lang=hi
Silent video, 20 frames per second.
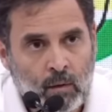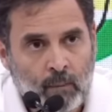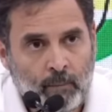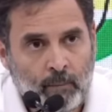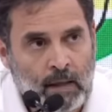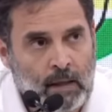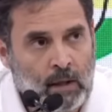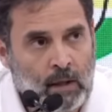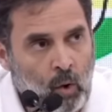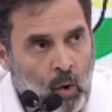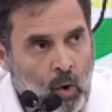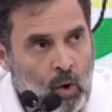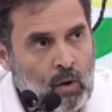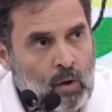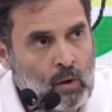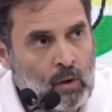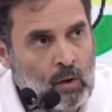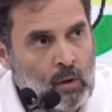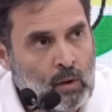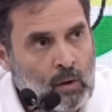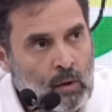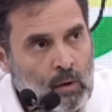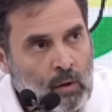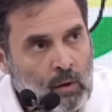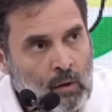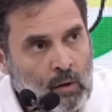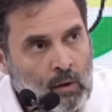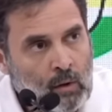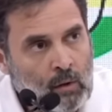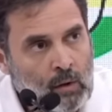में लोग
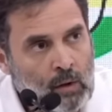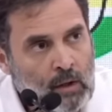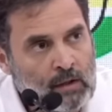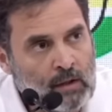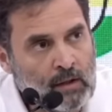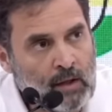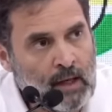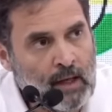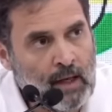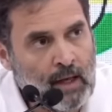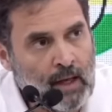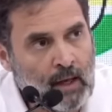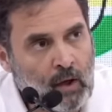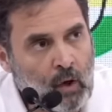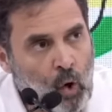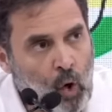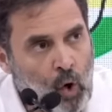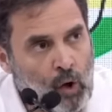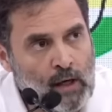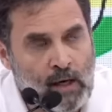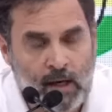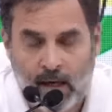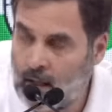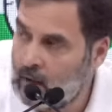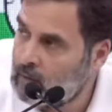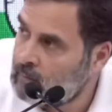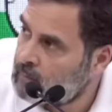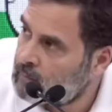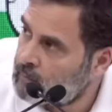कितने हैं कौन हैं